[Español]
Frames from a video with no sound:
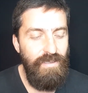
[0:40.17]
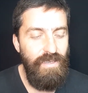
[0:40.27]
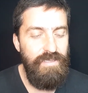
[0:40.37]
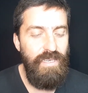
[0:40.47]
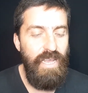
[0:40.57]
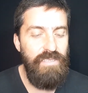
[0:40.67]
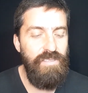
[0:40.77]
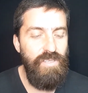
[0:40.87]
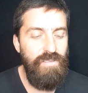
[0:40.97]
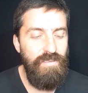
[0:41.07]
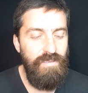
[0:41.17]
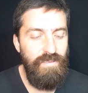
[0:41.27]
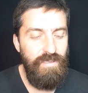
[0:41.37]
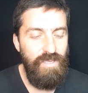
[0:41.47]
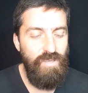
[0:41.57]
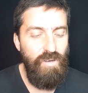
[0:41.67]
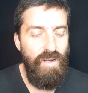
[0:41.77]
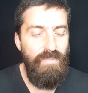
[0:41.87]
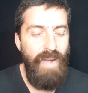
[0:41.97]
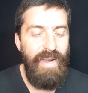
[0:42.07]
El silencio que
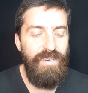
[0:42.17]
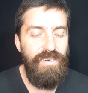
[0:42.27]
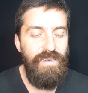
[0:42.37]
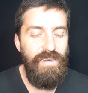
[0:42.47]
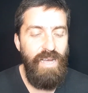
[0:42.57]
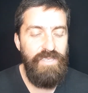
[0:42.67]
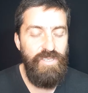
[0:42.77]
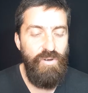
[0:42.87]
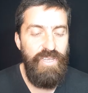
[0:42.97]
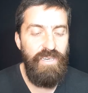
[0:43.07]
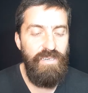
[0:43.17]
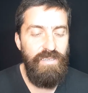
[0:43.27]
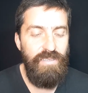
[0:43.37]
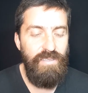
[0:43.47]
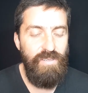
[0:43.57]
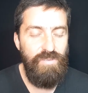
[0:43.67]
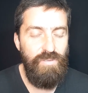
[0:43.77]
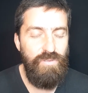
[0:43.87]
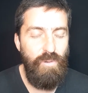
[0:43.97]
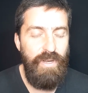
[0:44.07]
solo el mar hace oír con
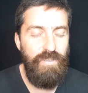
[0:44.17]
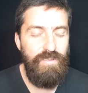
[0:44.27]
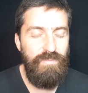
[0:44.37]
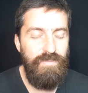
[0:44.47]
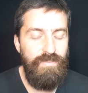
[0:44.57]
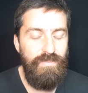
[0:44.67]
sus truenos.